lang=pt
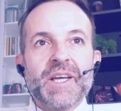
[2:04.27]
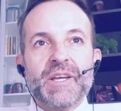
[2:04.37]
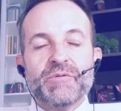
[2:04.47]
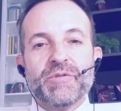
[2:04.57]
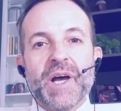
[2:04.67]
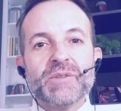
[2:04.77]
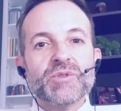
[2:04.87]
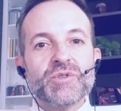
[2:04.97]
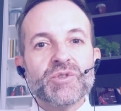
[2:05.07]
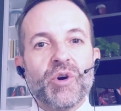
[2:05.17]
em
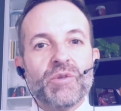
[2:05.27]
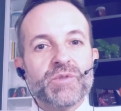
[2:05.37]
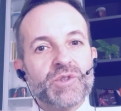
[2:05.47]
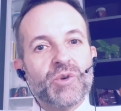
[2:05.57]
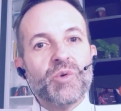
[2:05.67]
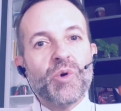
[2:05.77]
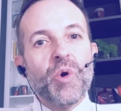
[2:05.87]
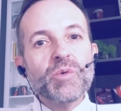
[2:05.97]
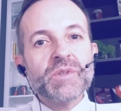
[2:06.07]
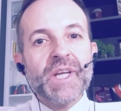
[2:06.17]
fatos novos ou
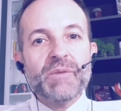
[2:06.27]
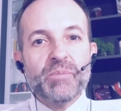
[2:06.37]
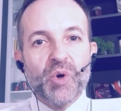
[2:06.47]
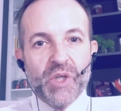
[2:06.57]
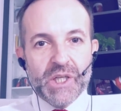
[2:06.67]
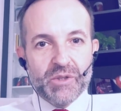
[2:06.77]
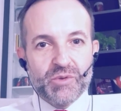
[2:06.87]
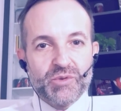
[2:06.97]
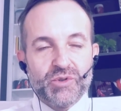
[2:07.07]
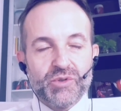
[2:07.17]

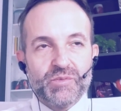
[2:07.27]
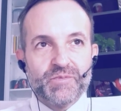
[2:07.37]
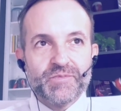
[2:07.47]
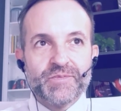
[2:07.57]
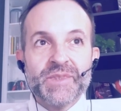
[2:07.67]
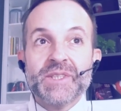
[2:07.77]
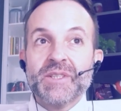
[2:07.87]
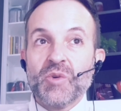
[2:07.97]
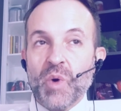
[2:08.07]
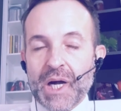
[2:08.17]
contemporâneos.
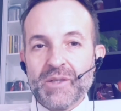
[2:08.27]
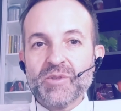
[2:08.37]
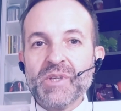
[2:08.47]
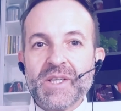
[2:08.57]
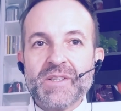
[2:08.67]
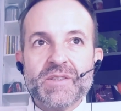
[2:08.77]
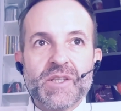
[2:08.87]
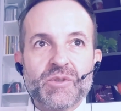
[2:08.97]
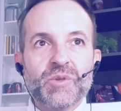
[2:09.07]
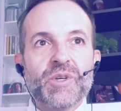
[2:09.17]
Quarto
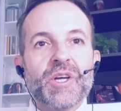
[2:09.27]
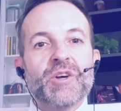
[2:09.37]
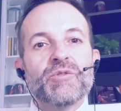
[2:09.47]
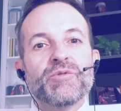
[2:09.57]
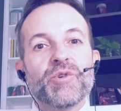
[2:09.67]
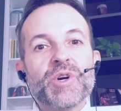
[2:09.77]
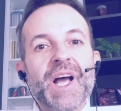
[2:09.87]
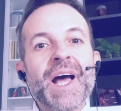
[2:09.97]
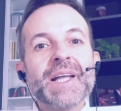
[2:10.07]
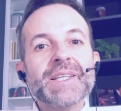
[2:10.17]
requisito: for
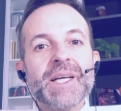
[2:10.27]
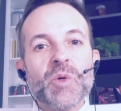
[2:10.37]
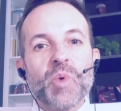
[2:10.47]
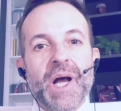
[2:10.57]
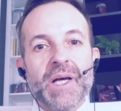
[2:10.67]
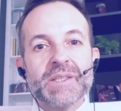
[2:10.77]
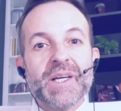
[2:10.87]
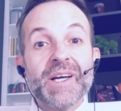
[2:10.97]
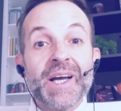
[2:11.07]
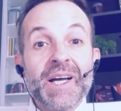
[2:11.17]

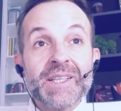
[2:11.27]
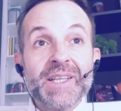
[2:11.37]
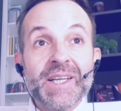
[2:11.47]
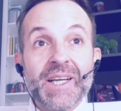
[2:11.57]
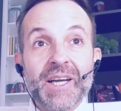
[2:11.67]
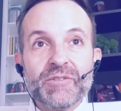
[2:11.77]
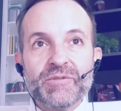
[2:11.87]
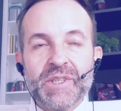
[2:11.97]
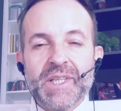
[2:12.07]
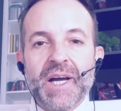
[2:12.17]
adequada à
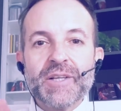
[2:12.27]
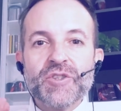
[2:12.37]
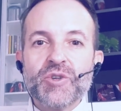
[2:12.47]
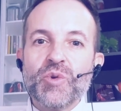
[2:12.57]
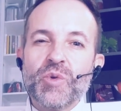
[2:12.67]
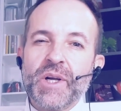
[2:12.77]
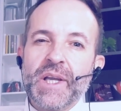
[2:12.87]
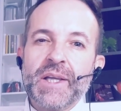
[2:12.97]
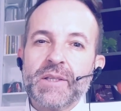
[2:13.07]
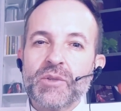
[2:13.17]
gravidade
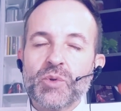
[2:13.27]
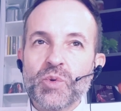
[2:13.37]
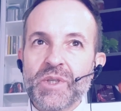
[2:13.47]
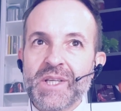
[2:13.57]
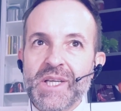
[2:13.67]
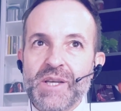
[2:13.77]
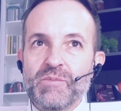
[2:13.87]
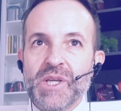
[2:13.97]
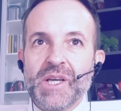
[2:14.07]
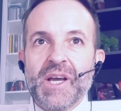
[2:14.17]
concreta do
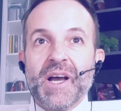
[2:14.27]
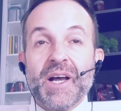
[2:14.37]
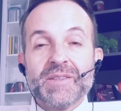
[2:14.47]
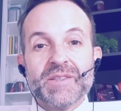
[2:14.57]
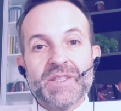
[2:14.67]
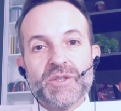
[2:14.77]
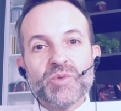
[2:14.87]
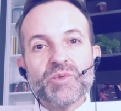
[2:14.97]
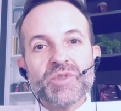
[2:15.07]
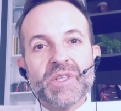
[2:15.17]
crime, às
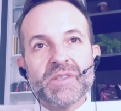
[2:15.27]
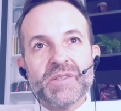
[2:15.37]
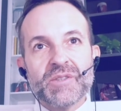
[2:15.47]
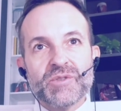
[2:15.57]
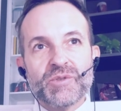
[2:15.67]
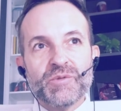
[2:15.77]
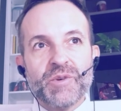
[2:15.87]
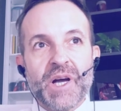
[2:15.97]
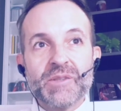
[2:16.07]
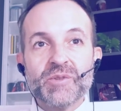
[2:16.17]
circunstâncias do
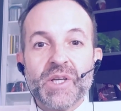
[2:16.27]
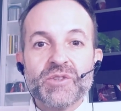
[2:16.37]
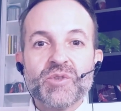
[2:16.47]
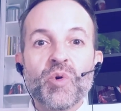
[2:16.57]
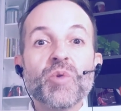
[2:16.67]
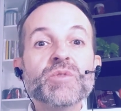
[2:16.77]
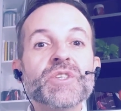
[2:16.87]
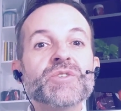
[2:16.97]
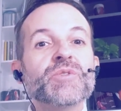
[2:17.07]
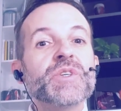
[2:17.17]
fato e às
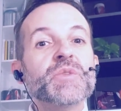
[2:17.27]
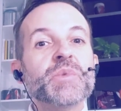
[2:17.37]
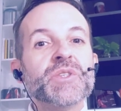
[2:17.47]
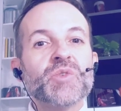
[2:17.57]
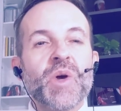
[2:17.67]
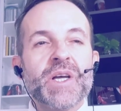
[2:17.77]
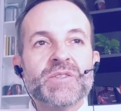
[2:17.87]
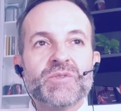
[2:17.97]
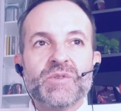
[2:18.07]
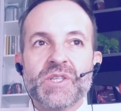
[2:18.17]
condições
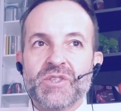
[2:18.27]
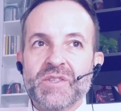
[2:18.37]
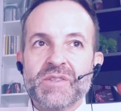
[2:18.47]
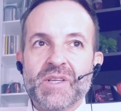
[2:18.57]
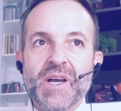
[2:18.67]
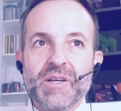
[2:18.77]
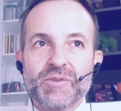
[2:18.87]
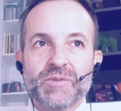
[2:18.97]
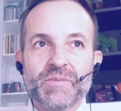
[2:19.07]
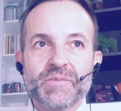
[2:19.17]
pessoais do
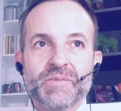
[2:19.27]
indiciado.